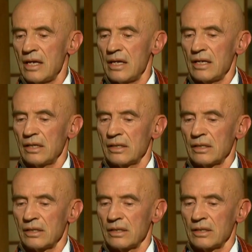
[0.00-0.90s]
et
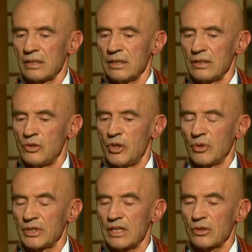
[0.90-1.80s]
euh,
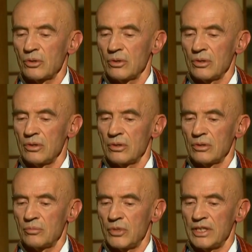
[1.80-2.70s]
demandait que
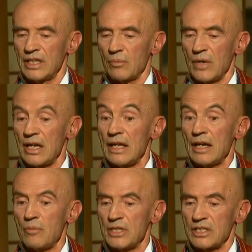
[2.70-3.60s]
euh, Bodhidharma
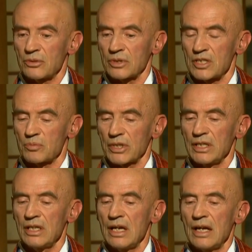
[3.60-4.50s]
l'aide à apaiser son
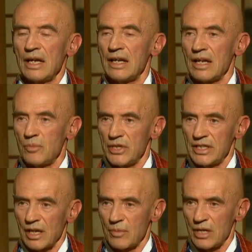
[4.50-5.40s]
esprit. Et là,
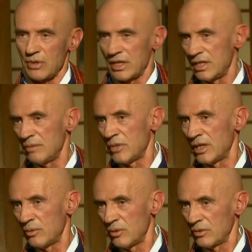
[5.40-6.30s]
Bodhidharma lui a dit
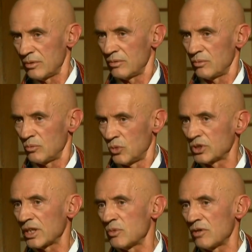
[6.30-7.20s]
Mais
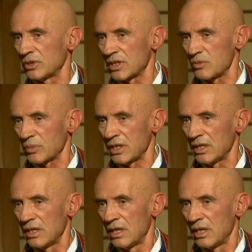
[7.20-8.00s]
montrez-moi votre esprit.